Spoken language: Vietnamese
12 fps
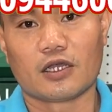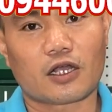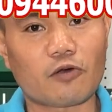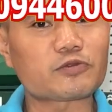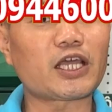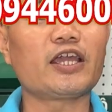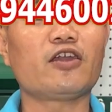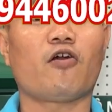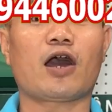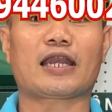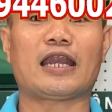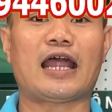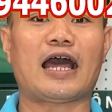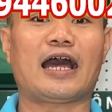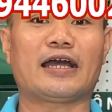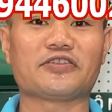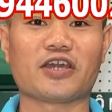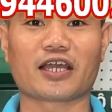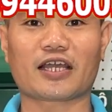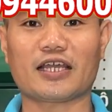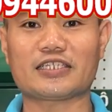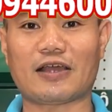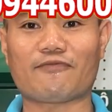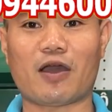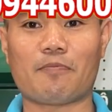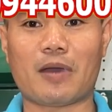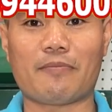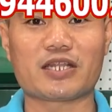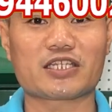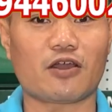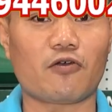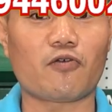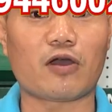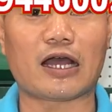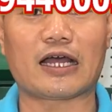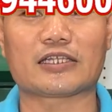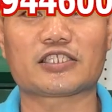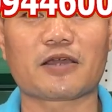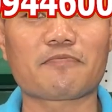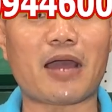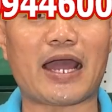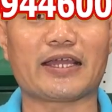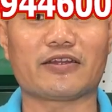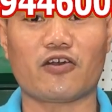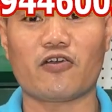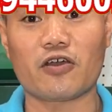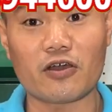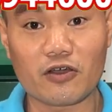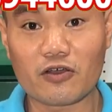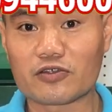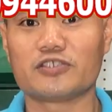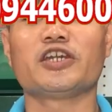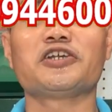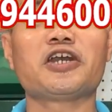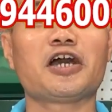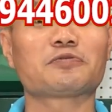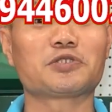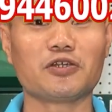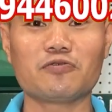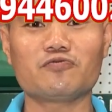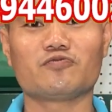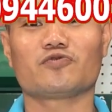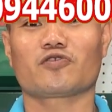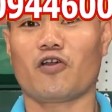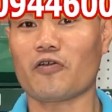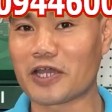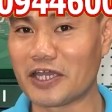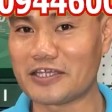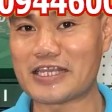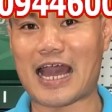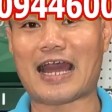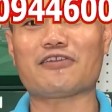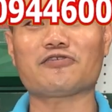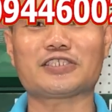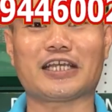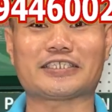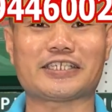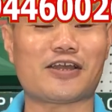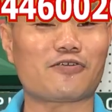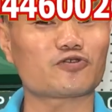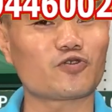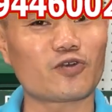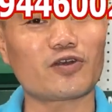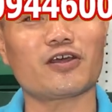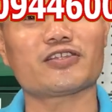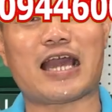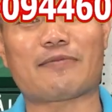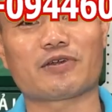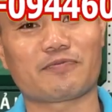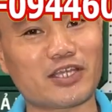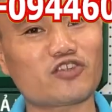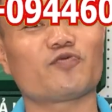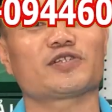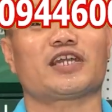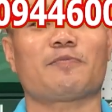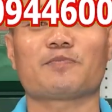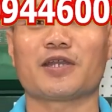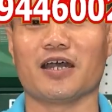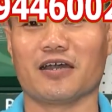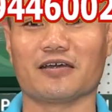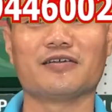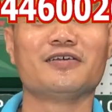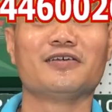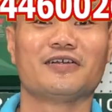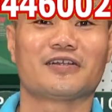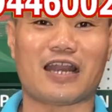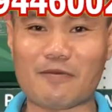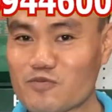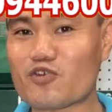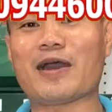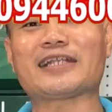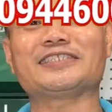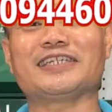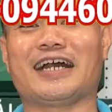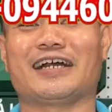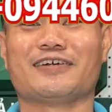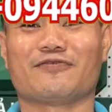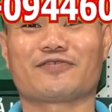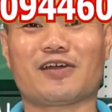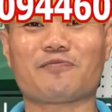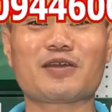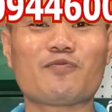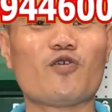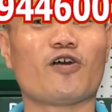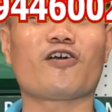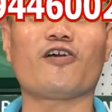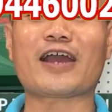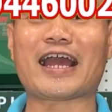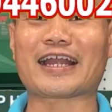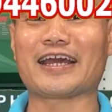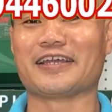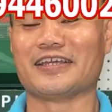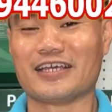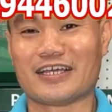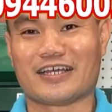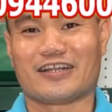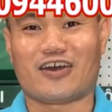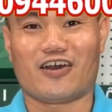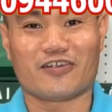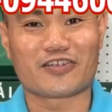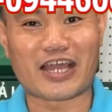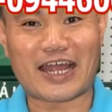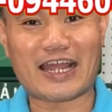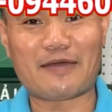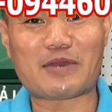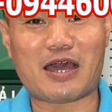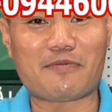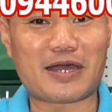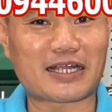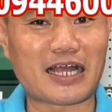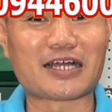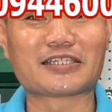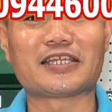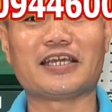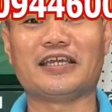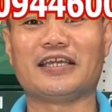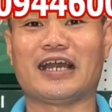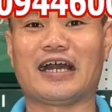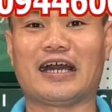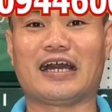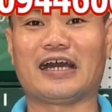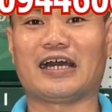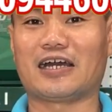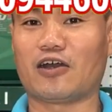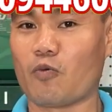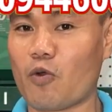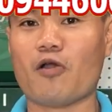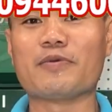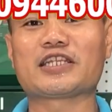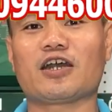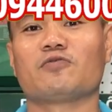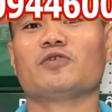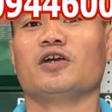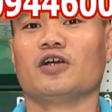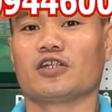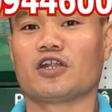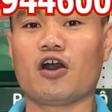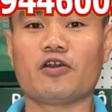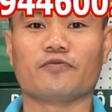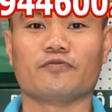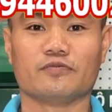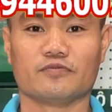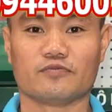công ty hoặc là những cái sản phẩm mà Minh Châu ờ, trưng bày nó dơ dơ xíu có khi giá nó sẽ xeo xuống nó giảm được mấy chục phần trăm đỡ lắm cô bán chị ạ à, trong cái mùa khó khăn này đó, nhưng anh em nào mà cần thì à, ủng hộ Minh Châu rồi